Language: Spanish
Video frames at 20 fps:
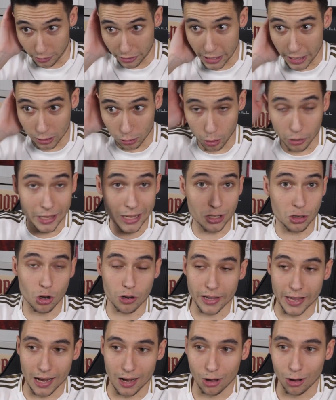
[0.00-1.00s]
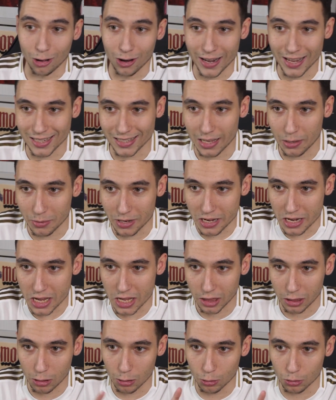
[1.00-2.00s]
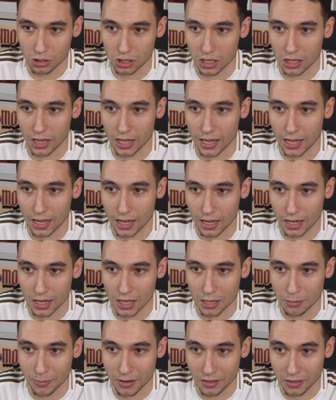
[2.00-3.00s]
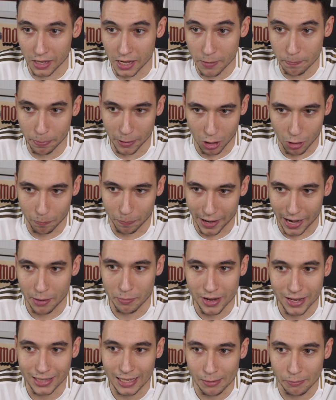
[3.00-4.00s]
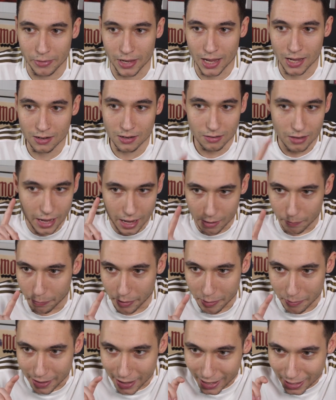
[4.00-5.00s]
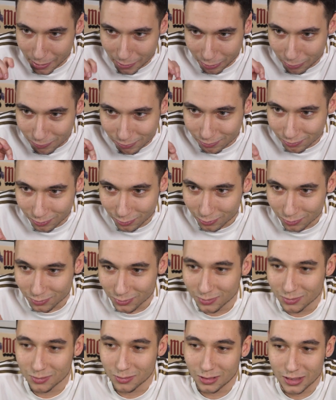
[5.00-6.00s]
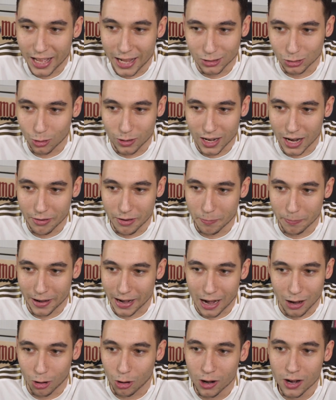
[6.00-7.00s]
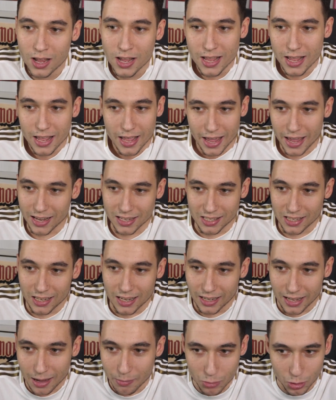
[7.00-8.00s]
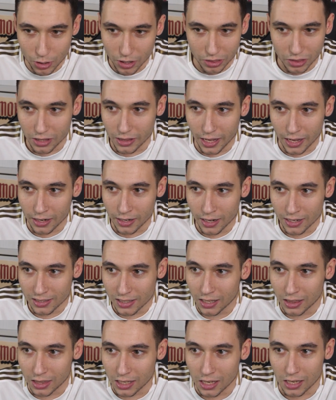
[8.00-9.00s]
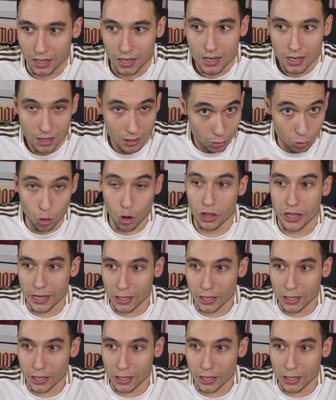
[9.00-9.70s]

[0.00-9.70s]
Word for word: Por cierto, he dicho que el gol es de Vinicius y de, y de Mendy, pero para mí también el primer mm, dato clave para el gol es el cambio de Zidane. Es decir, lo